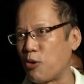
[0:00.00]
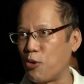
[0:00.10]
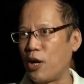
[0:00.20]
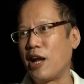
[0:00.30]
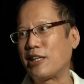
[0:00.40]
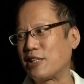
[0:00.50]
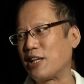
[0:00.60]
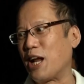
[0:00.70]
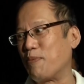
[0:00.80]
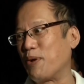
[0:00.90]
Services
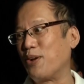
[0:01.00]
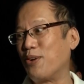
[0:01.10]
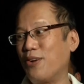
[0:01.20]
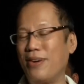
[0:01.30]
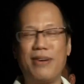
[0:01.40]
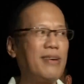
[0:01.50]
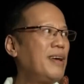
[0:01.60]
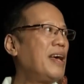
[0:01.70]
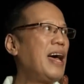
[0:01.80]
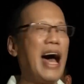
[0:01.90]
na nasa ilalim
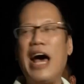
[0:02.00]
nito.